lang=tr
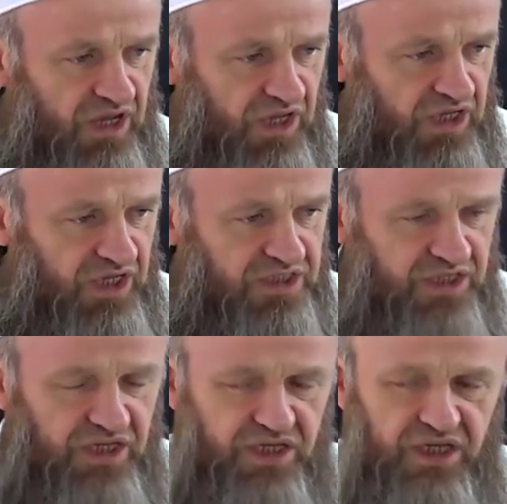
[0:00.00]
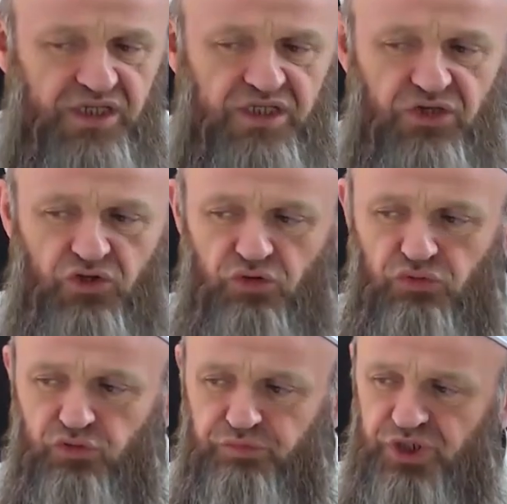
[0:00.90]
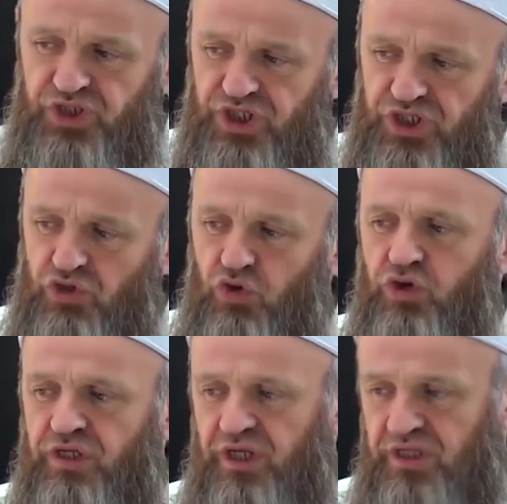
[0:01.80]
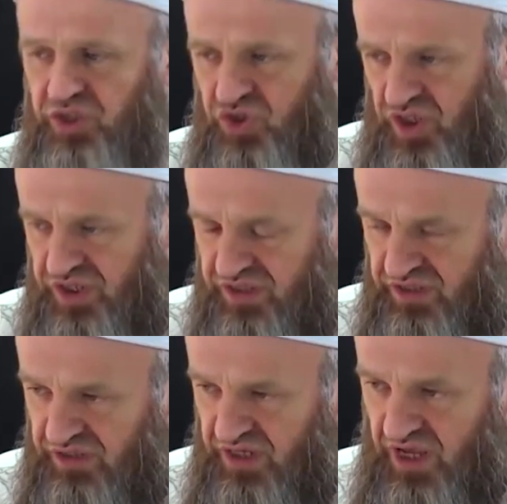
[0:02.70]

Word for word: Allah sana ne kadar ömür biçtiyse o kadar yaşarsın.